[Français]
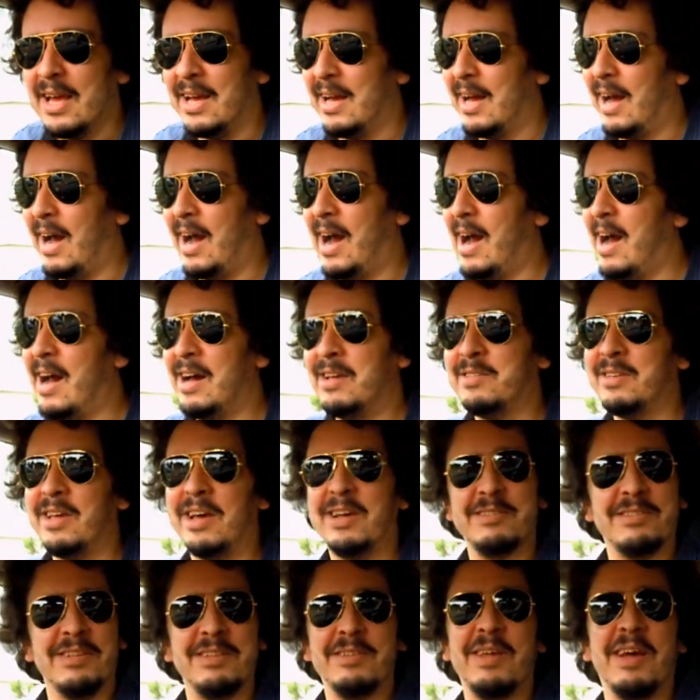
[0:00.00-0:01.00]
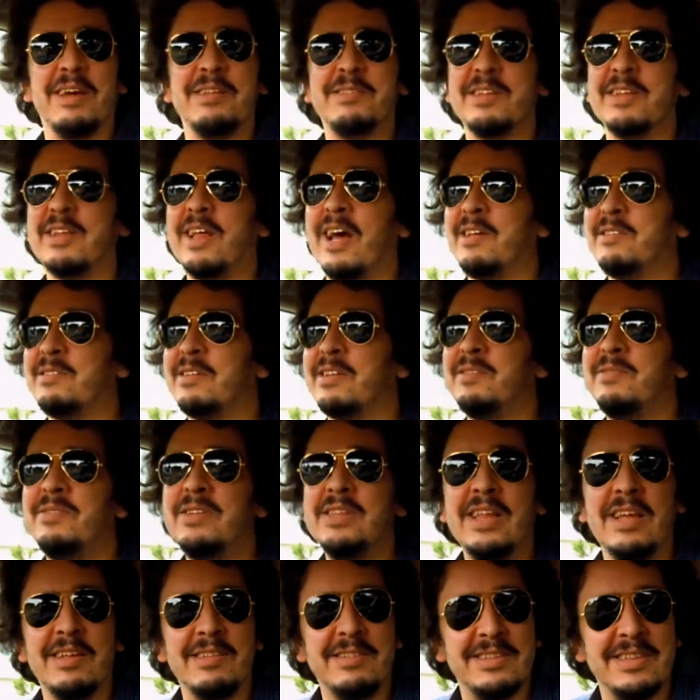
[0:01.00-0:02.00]
Euh, à, à, cette, à cette
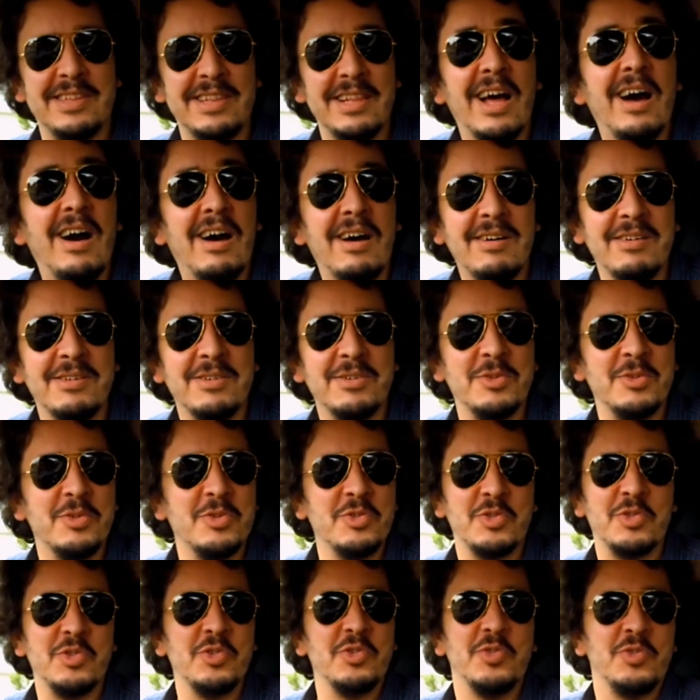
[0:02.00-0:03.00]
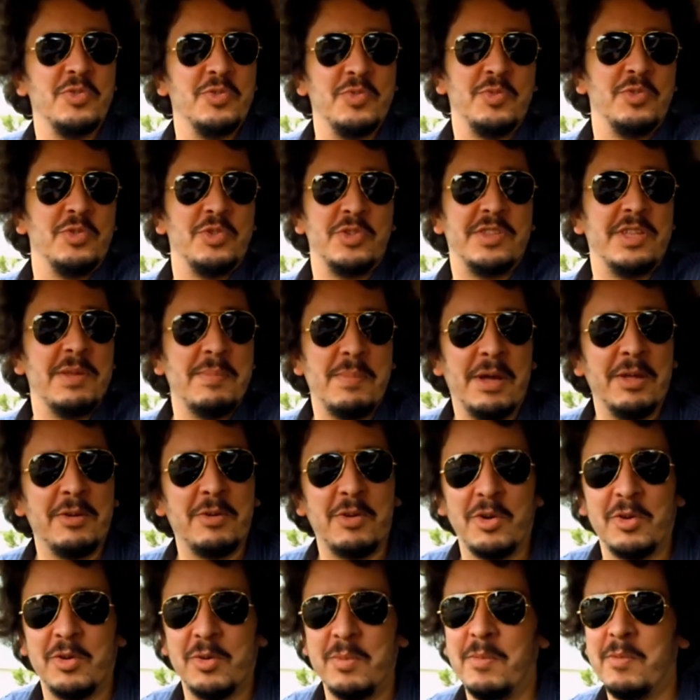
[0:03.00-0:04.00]
vitesse-là, euh, je ne sais pas
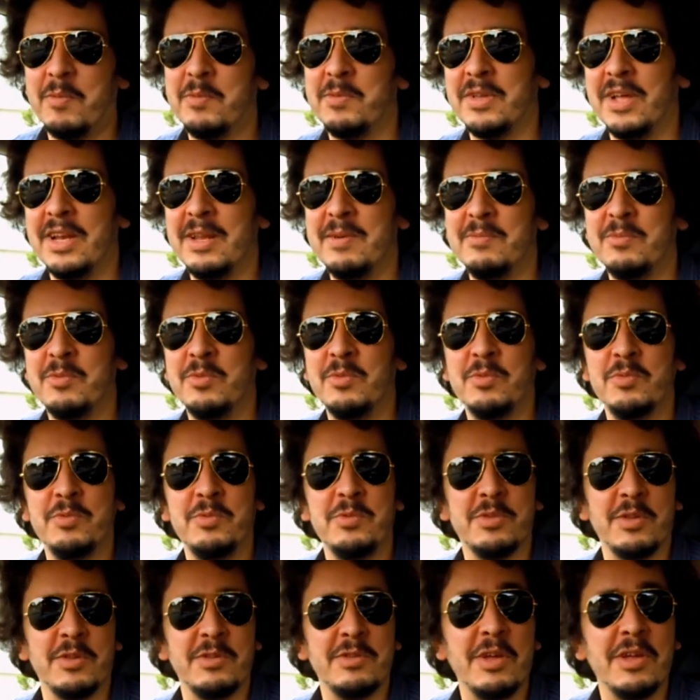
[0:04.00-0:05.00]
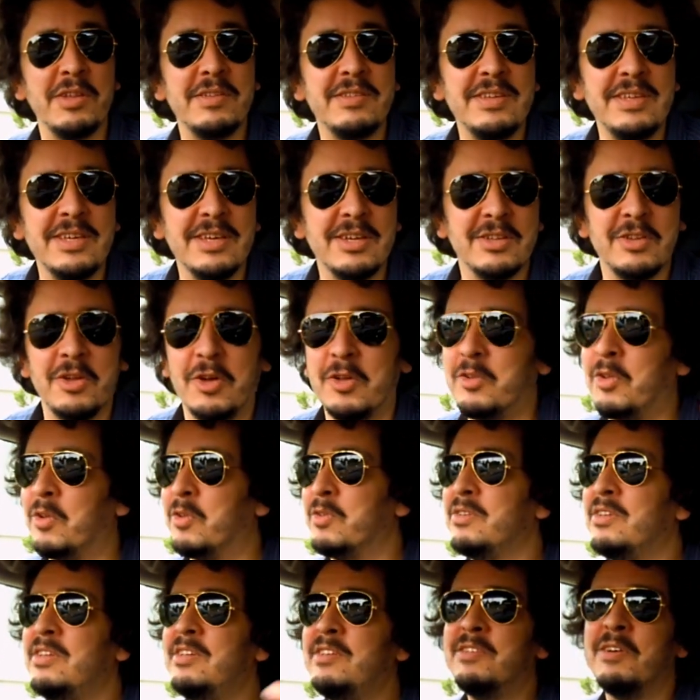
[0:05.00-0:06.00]
comment vous allez vous, vous en sortir dans,
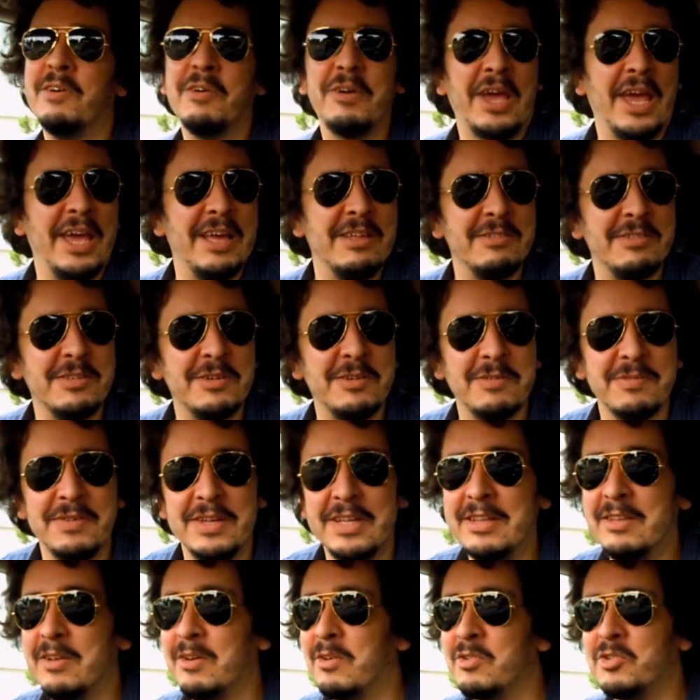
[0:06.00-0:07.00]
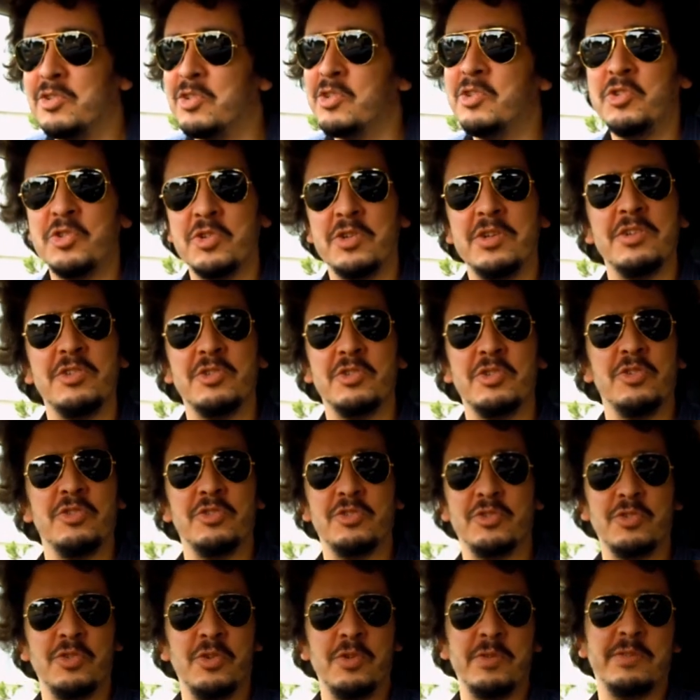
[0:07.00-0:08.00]
dans 10 ans, 15 ans, 20 ans. Je,
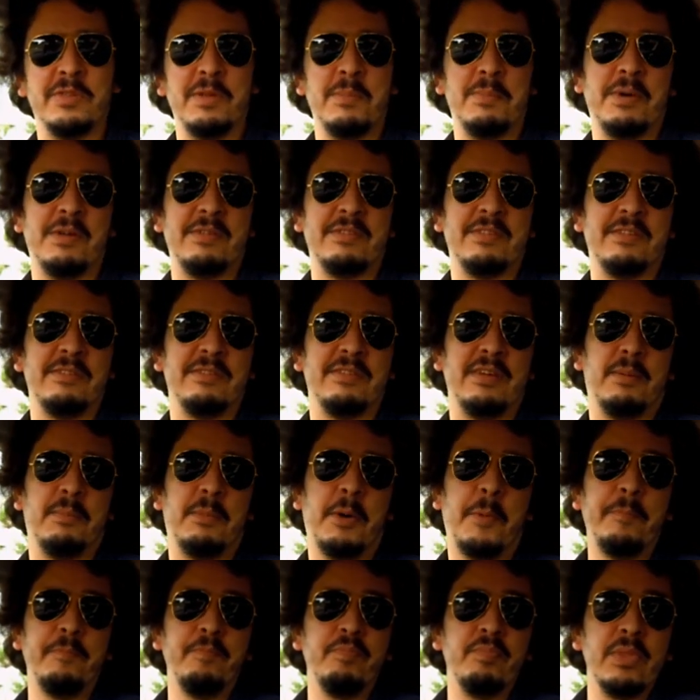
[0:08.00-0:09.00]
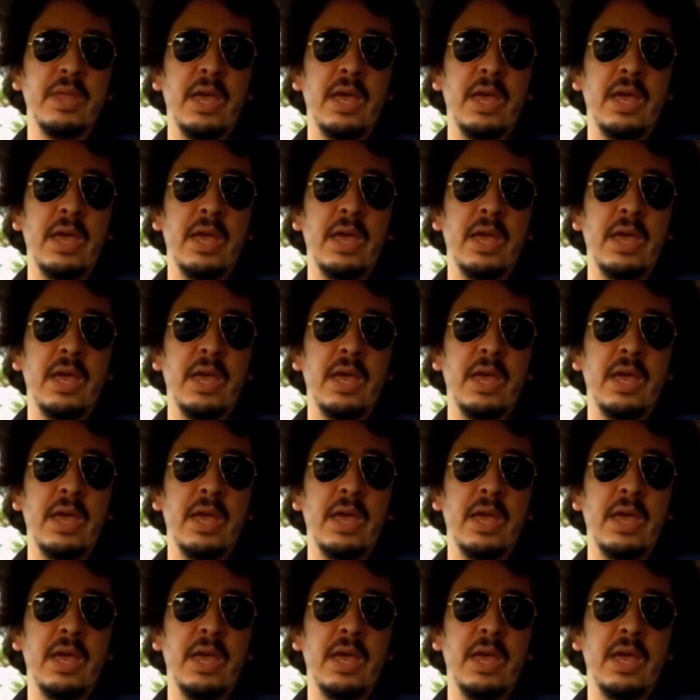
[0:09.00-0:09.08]
ne le sais pas, sincèrement.